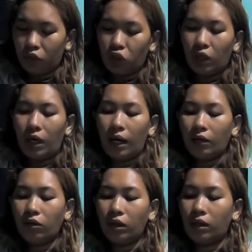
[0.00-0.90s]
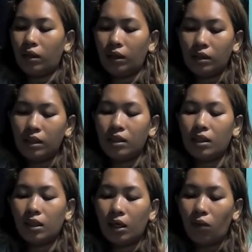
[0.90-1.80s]
Tsaka ano din,
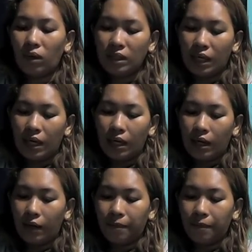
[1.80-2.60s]
gawa sa